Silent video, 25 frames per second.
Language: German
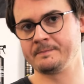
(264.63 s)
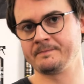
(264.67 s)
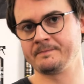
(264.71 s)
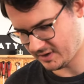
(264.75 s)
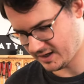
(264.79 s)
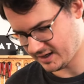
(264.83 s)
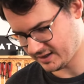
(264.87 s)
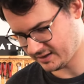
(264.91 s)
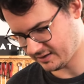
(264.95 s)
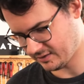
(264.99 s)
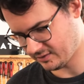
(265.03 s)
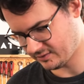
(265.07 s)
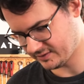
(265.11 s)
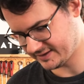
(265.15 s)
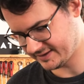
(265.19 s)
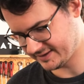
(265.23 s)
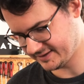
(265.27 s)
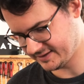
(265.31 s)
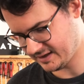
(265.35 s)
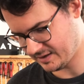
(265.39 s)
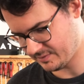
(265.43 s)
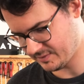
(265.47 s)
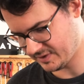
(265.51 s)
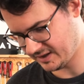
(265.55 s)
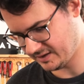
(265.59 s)
Macht auch
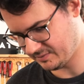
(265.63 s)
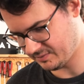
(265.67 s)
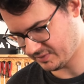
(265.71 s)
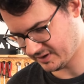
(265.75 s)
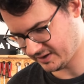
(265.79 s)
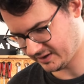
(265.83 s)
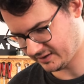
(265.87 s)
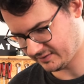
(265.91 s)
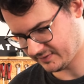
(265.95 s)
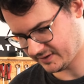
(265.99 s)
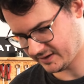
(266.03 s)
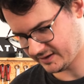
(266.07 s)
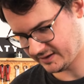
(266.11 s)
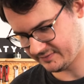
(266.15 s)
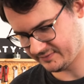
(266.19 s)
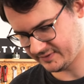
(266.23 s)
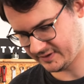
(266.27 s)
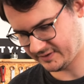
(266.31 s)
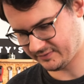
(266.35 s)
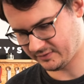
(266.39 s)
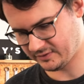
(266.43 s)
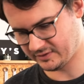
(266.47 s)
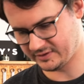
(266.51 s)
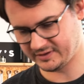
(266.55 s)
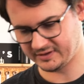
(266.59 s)
Sinn am E-Bike, weil
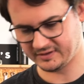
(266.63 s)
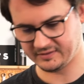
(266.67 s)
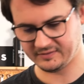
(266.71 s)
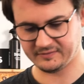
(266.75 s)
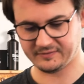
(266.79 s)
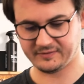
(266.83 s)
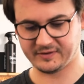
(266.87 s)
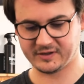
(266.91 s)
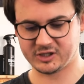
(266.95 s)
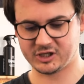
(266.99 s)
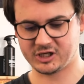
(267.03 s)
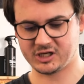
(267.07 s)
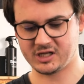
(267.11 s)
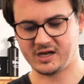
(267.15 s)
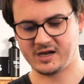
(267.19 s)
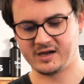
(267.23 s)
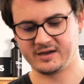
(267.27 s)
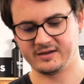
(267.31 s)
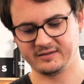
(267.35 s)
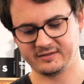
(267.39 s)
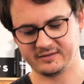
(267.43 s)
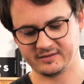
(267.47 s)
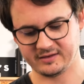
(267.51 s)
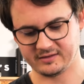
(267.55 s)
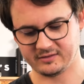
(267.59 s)
wir wollen den
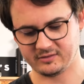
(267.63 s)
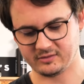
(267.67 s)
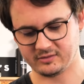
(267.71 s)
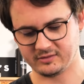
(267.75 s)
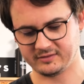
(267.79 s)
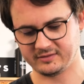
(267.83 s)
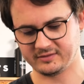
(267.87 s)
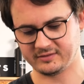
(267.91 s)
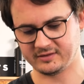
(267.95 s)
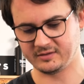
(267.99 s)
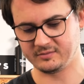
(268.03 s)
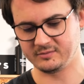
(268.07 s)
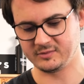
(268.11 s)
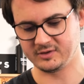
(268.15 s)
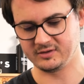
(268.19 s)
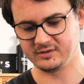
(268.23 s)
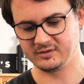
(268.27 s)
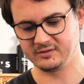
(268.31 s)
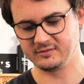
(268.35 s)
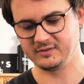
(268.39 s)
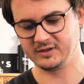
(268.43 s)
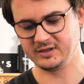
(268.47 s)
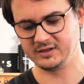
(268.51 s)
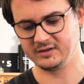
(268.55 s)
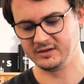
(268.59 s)
Verschleiß trotzdem
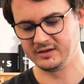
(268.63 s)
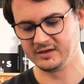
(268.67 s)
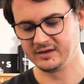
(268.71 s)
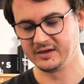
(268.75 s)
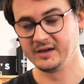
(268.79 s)
irgendwie